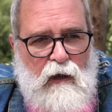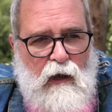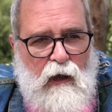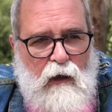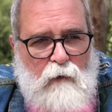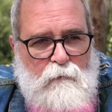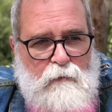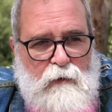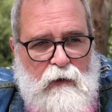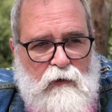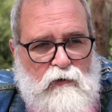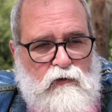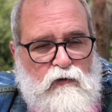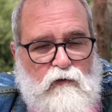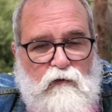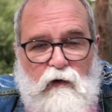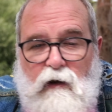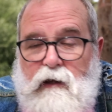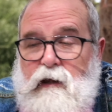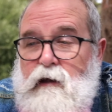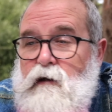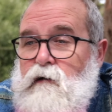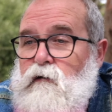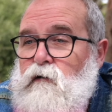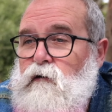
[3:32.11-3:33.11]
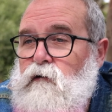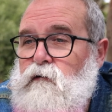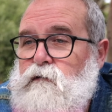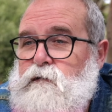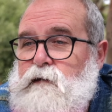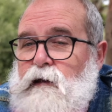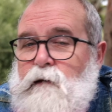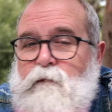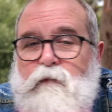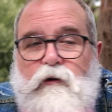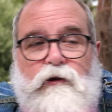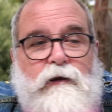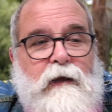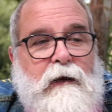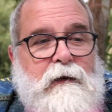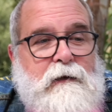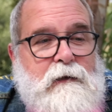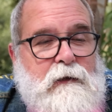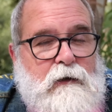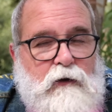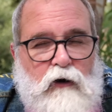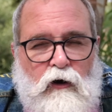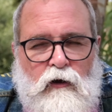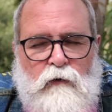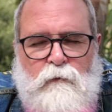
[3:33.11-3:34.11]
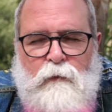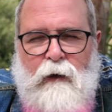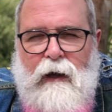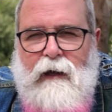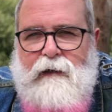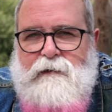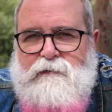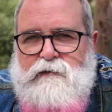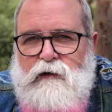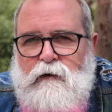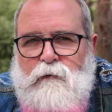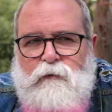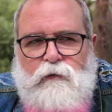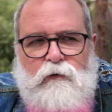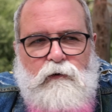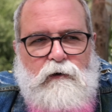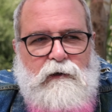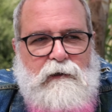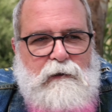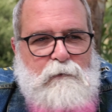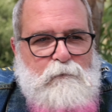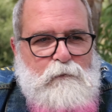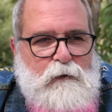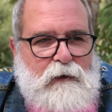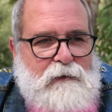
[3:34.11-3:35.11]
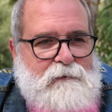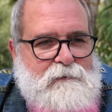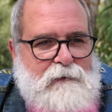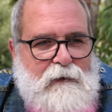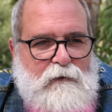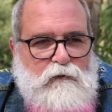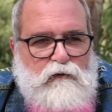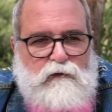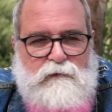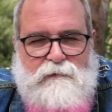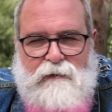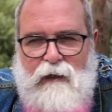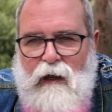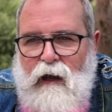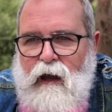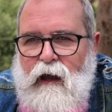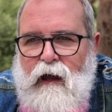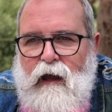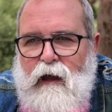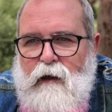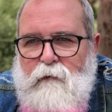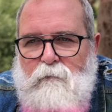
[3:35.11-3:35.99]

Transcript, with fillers: eh bien tu voyais euh, tel modèle Nikon par exemple euh, qui te plaisait et tout ça,